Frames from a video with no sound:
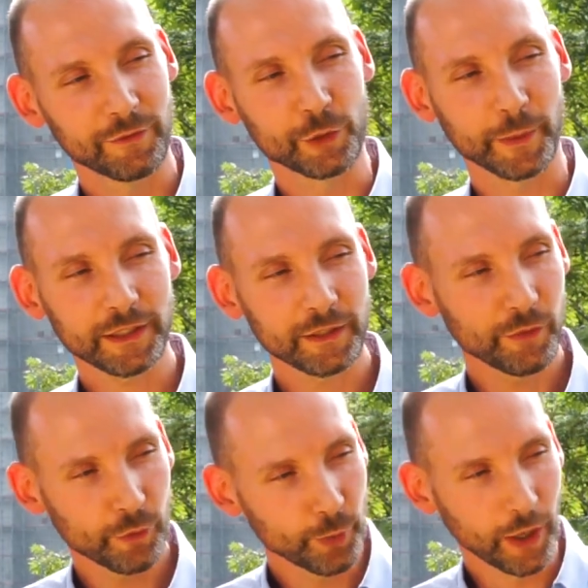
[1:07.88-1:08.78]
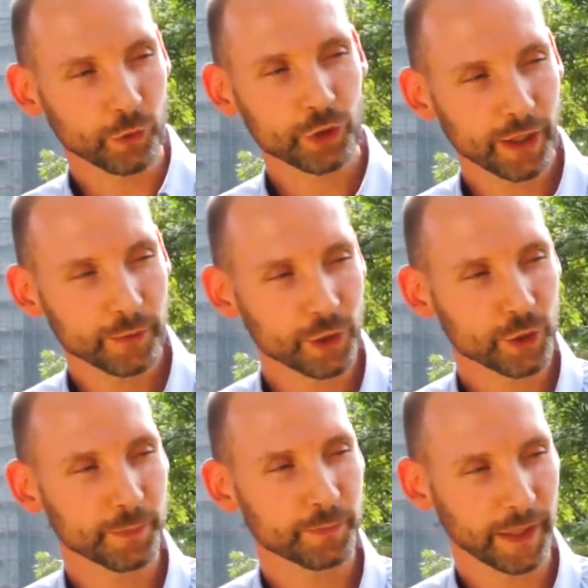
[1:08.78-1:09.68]
Wir sprechen ja, wenn wir über Ausschreibungen
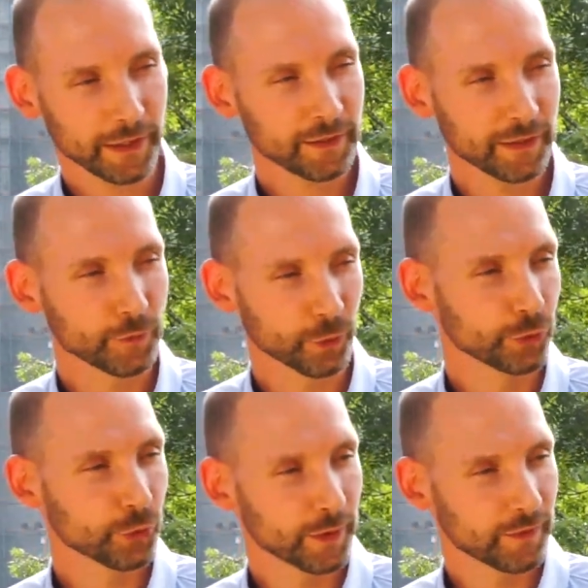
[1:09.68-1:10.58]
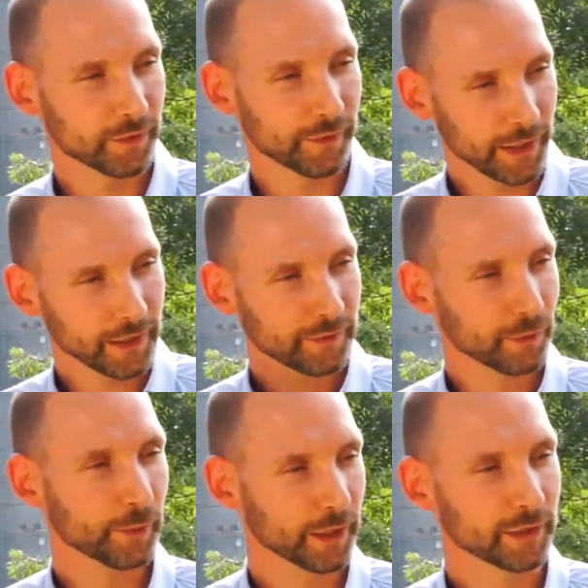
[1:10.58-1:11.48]
sprechen, im Grunde über zwei sagen
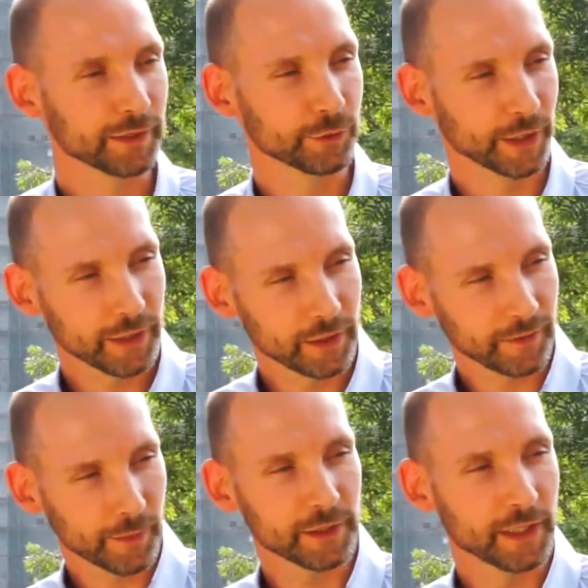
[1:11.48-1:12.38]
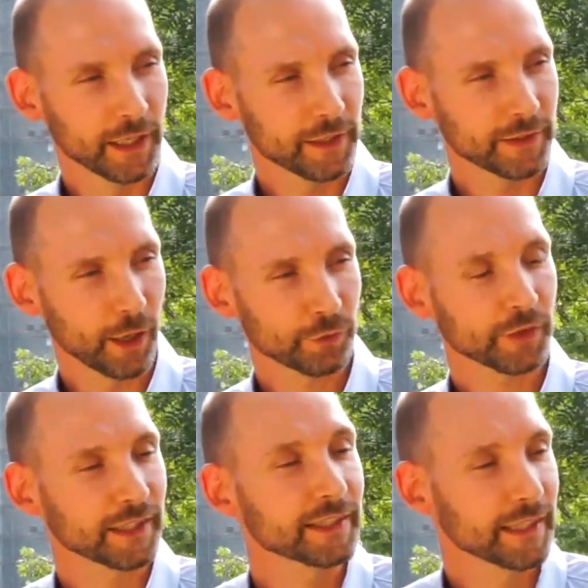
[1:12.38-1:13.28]
wir mal, Kategorien. Das ist einmal die
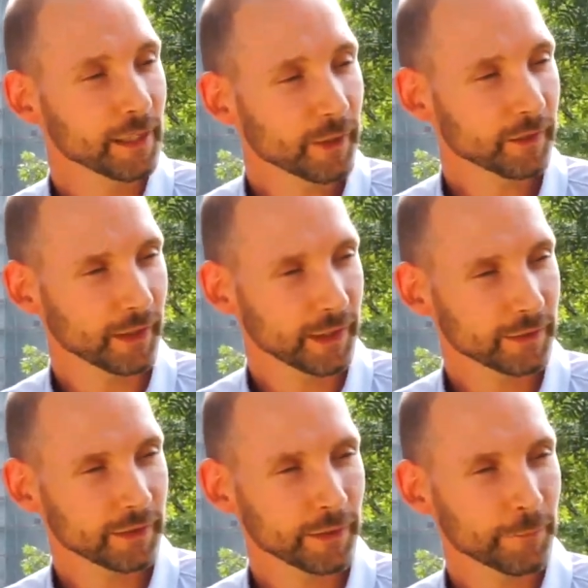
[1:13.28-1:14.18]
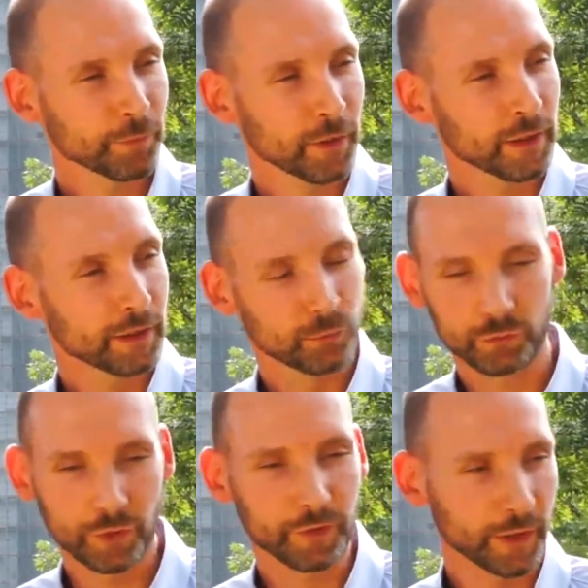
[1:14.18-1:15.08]
Auftraggeberseite. Ähm,
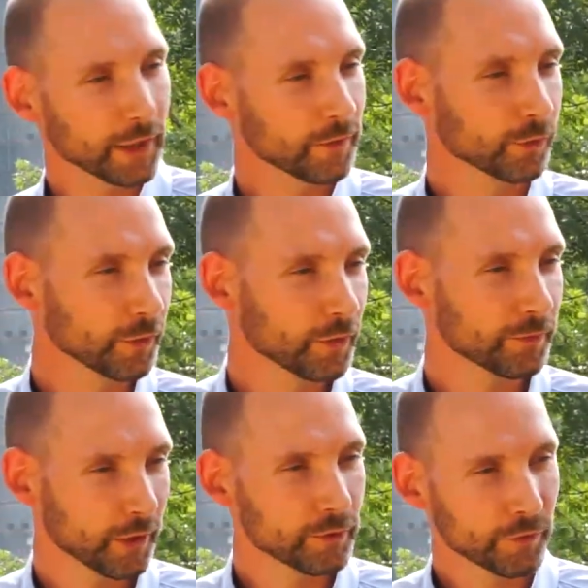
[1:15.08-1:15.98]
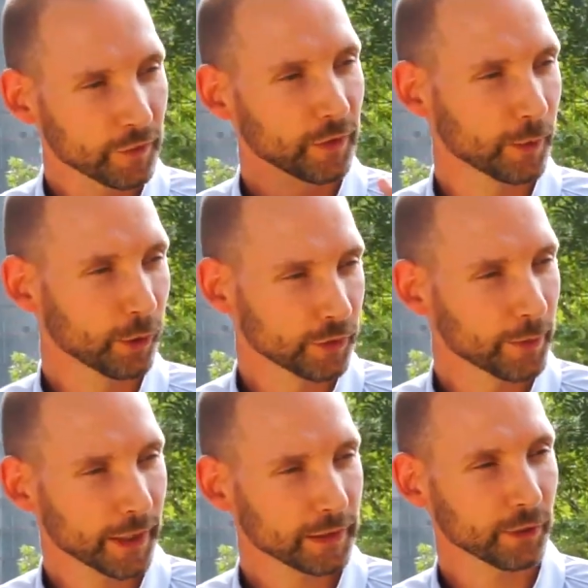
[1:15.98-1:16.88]
das wäre jetzt in unserem Fall, wenn wir es jetzt mal
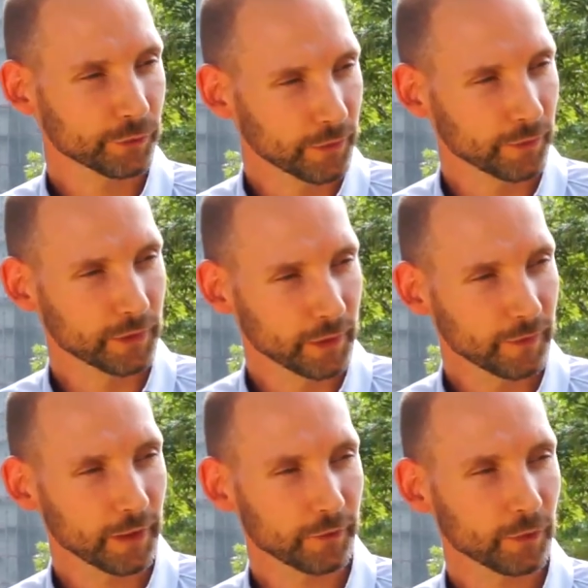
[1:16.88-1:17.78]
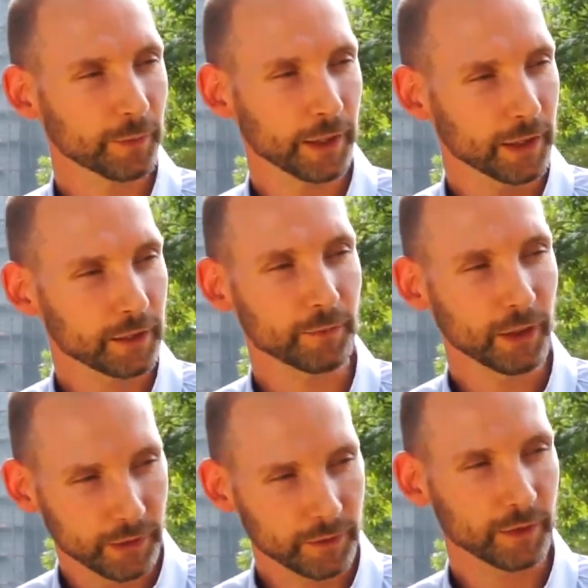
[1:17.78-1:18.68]
runterbrechen auf diesen Dienstleistungsbereich
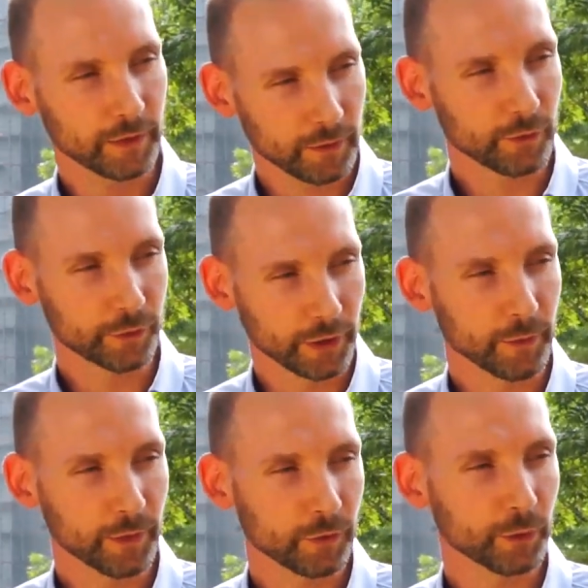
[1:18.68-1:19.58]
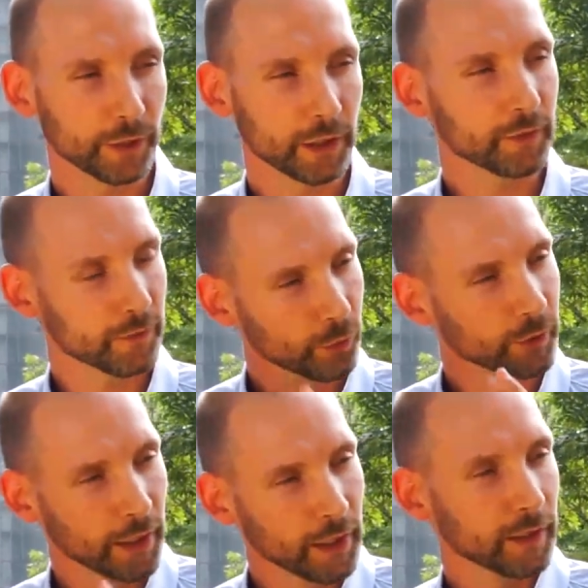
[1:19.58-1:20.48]
Marketing, Unternehmenskommunikation,
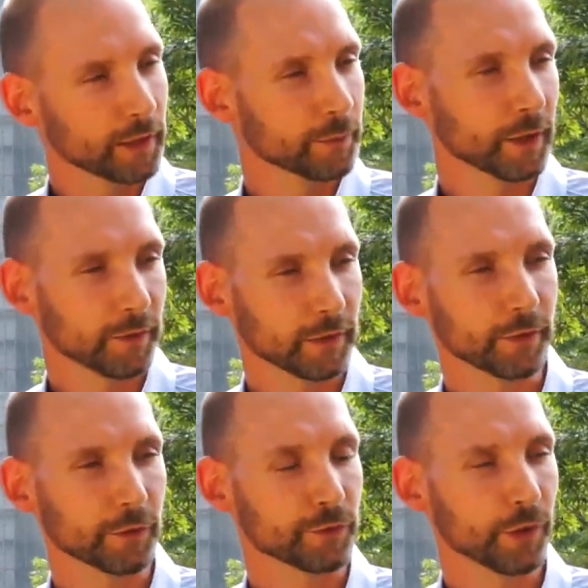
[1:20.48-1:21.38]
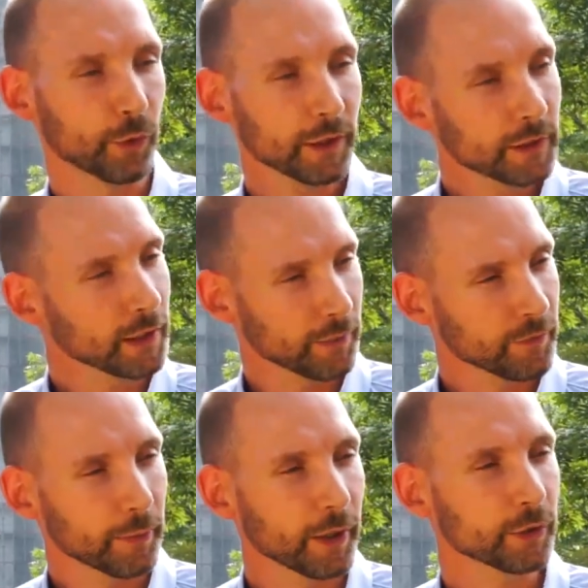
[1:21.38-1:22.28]
ähm, ganz klassisch verortet. Dann haben wir
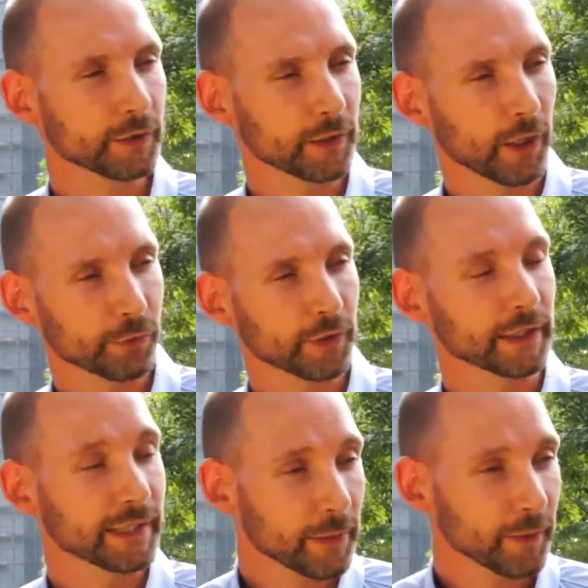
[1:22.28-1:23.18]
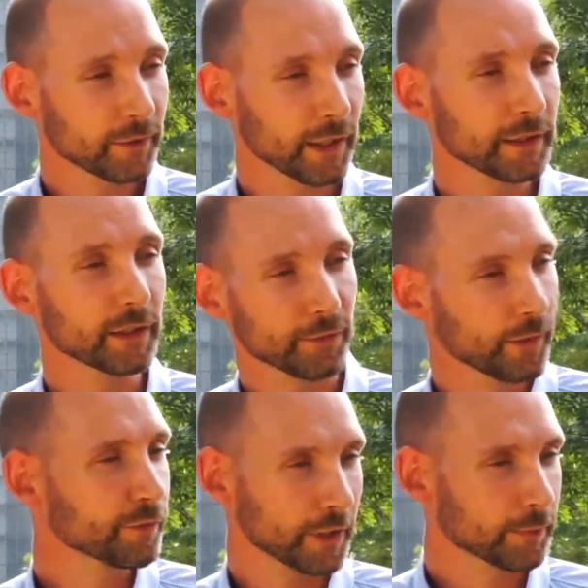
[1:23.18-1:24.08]
aber auch die Auftragnehmerseite, das
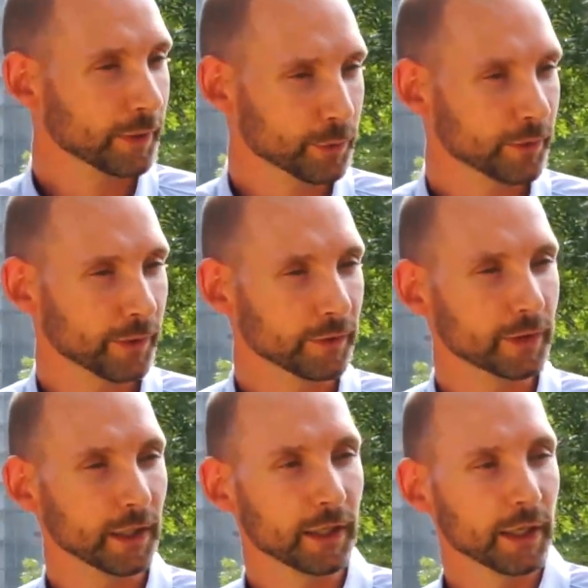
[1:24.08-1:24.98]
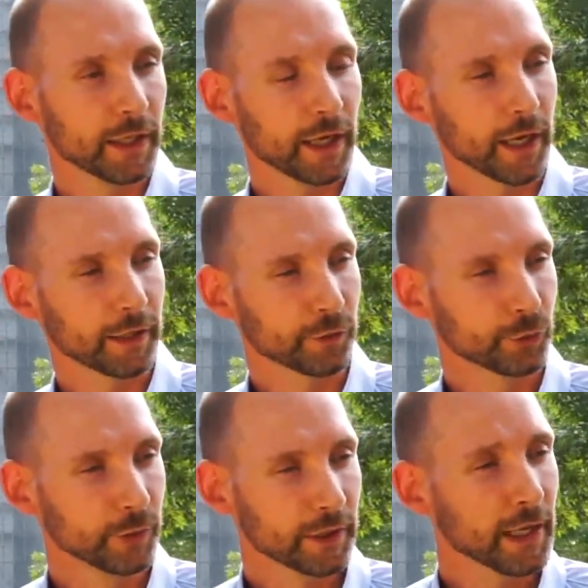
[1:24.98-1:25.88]
wären vielleicht beispielsweise die
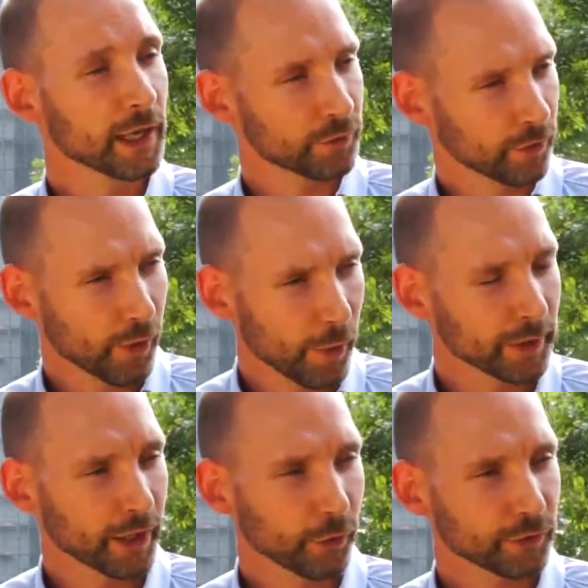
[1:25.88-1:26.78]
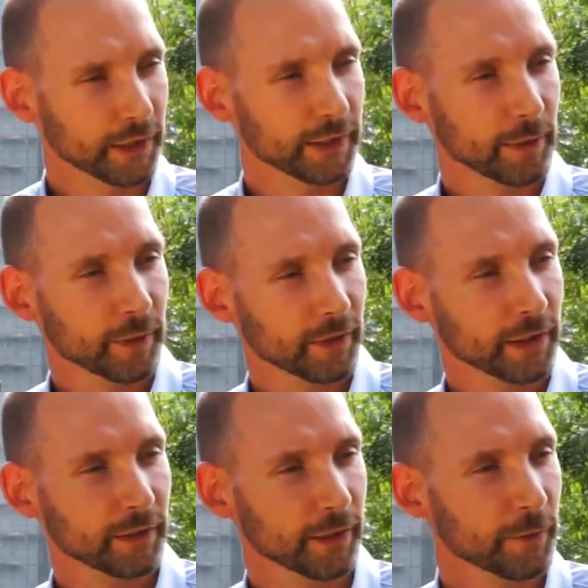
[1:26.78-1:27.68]
Agenturen. Fangen wir mal mit der
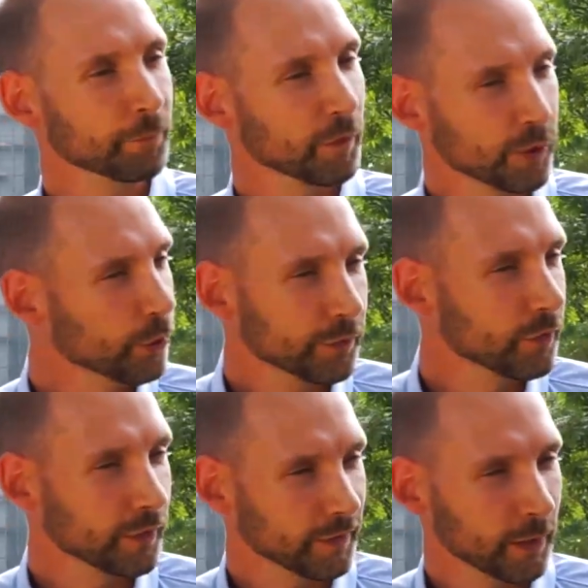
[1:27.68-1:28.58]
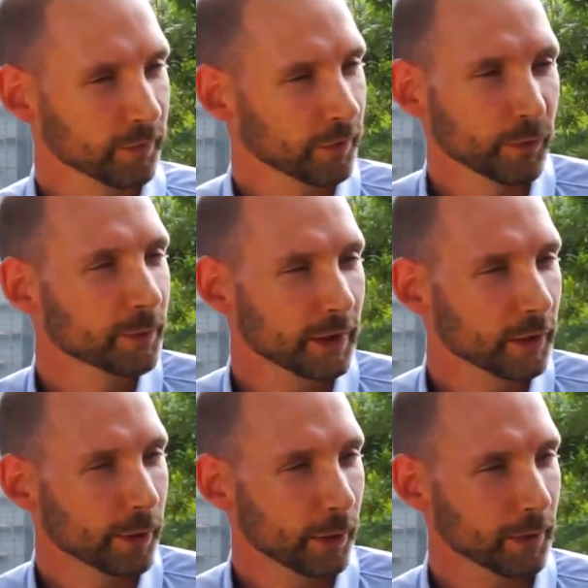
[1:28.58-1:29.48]
Auftraggeberseite an. Wie läuft denn sowas ab? Was muss man denn da
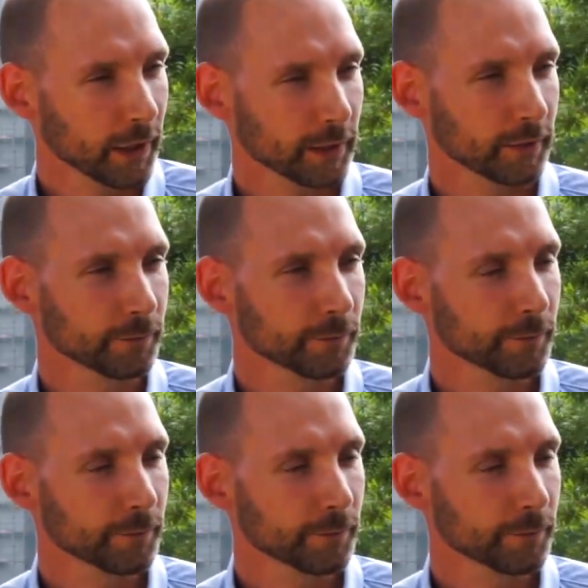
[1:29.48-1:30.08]
überhaupt beachten?